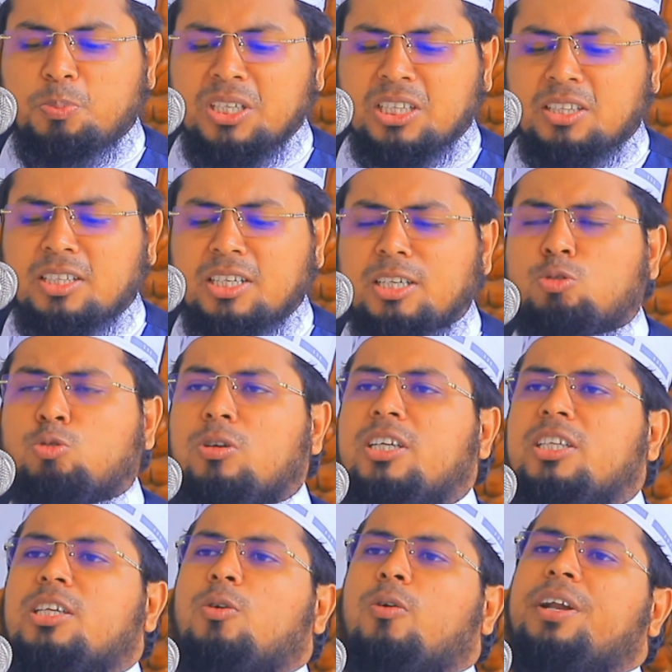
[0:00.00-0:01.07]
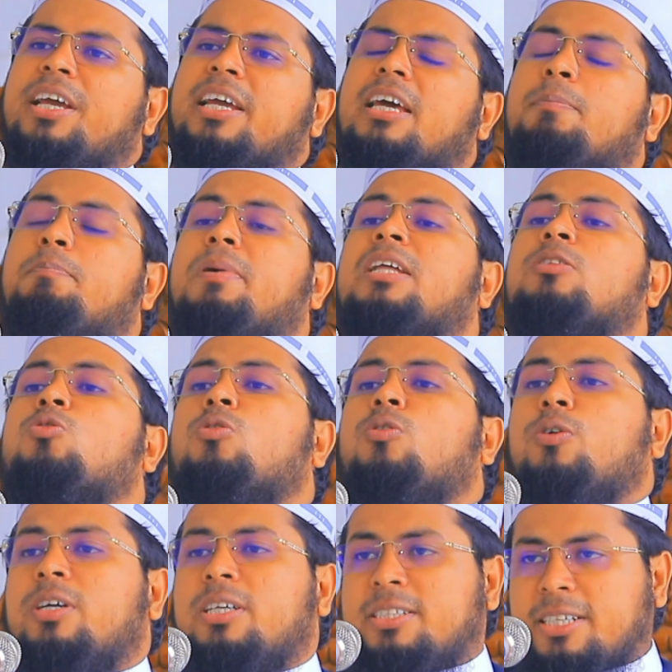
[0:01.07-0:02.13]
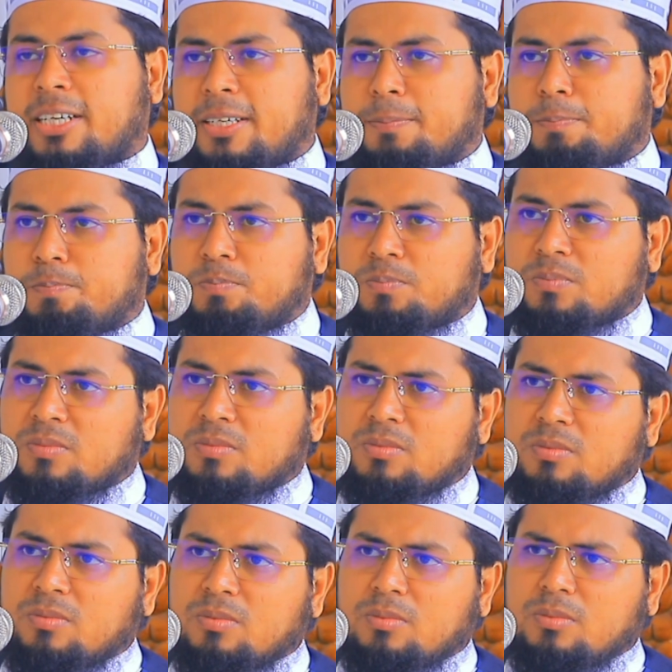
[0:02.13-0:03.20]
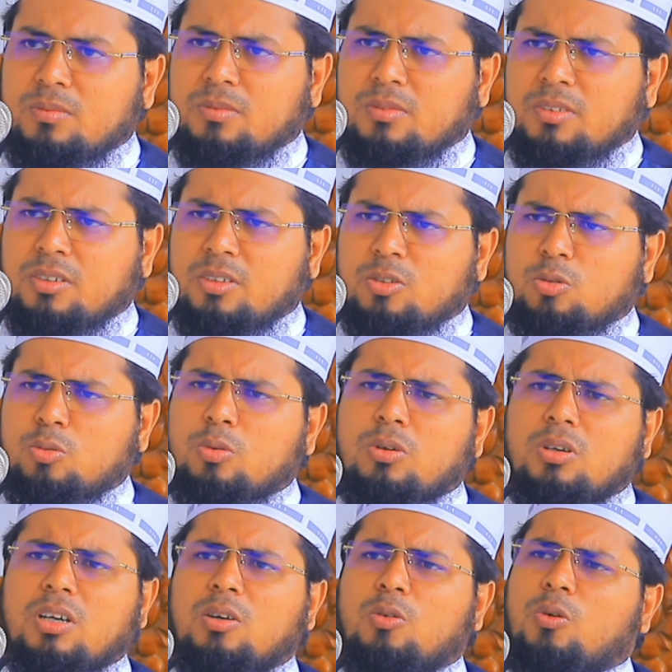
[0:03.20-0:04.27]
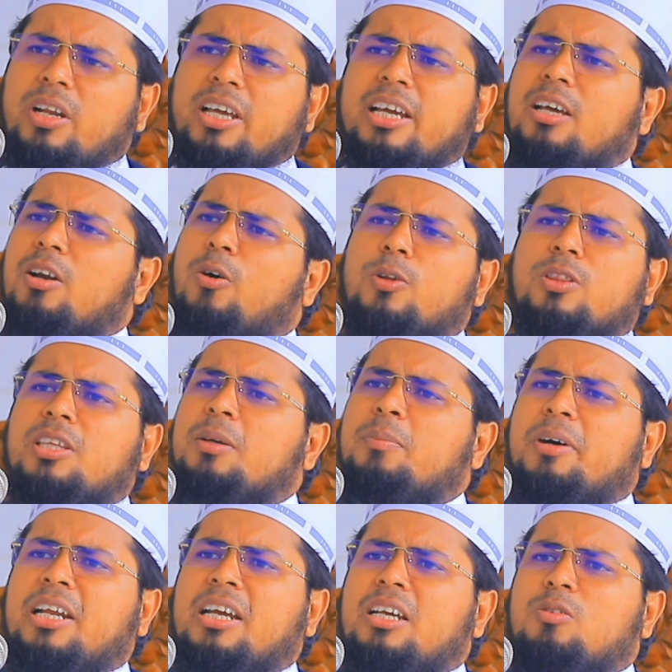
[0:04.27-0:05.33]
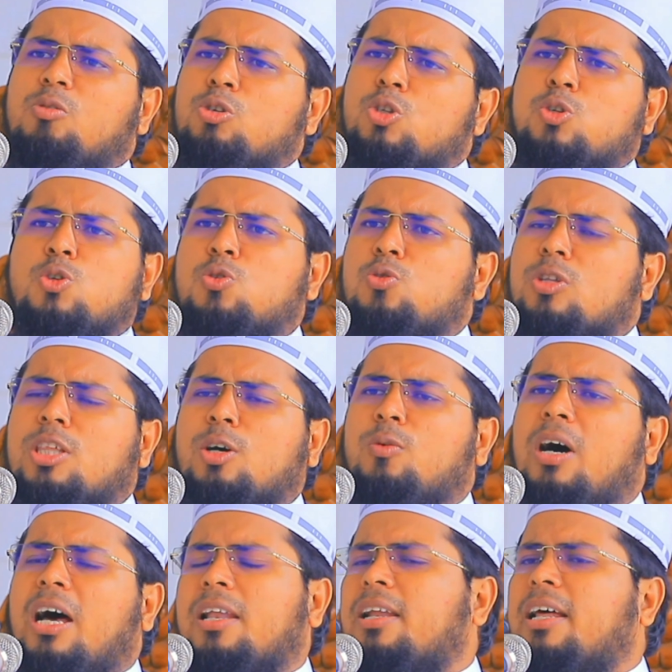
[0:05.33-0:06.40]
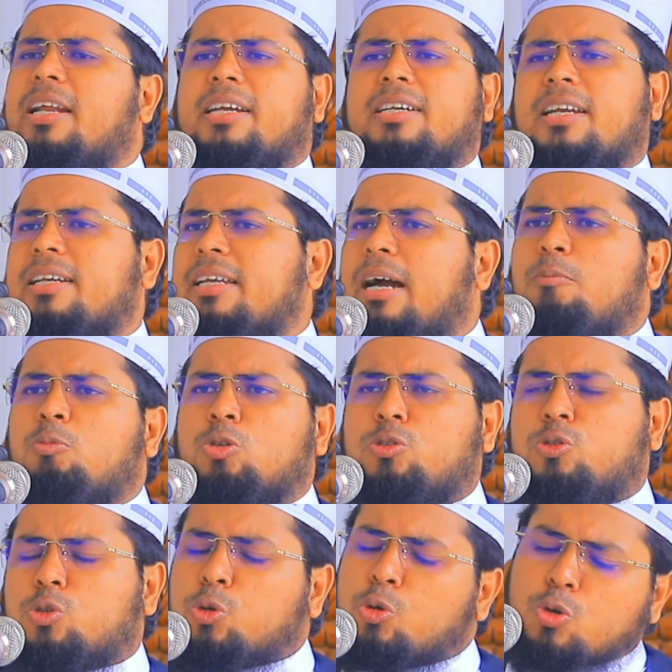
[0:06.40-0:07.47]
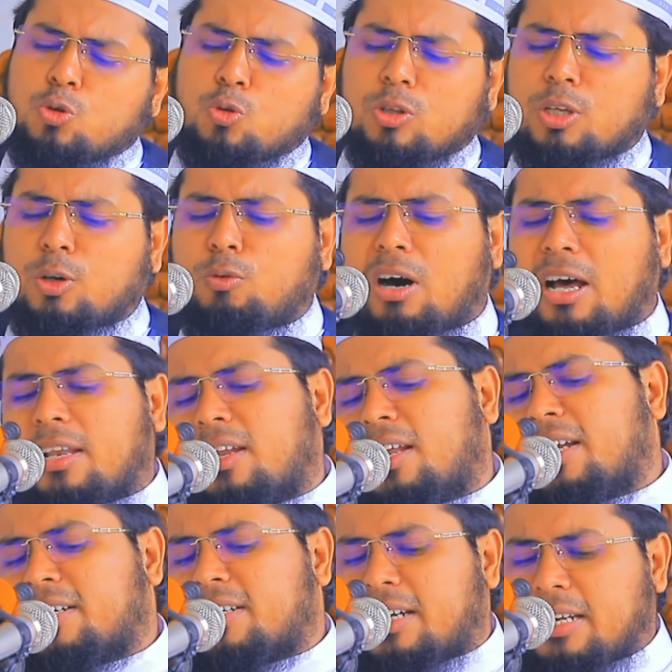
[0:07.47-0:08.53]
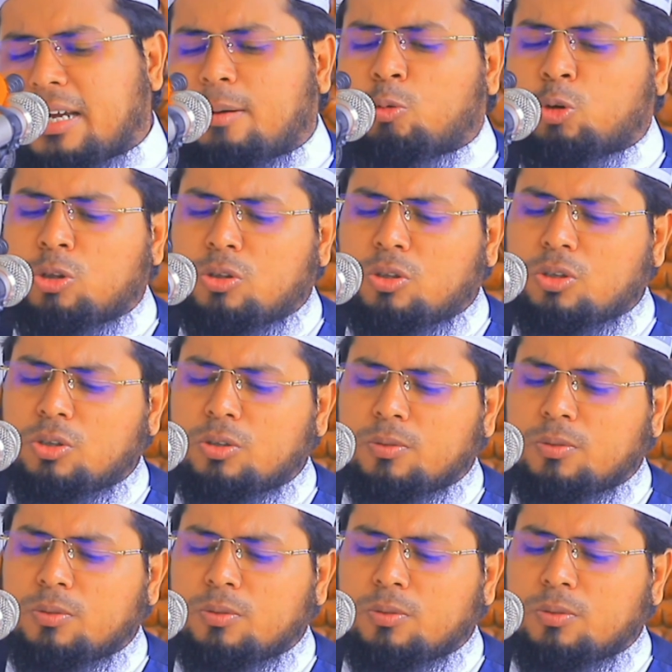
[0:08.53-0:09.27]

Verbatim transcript: পিতৃতলিতে অনেকের পাথর হয়ে যায় তো অনেকের হতেই পারে অসুস্থতাও আল্লাহর একটা নিয়ামত সুস্থতাও আল্লাহর একটা নিয়ামত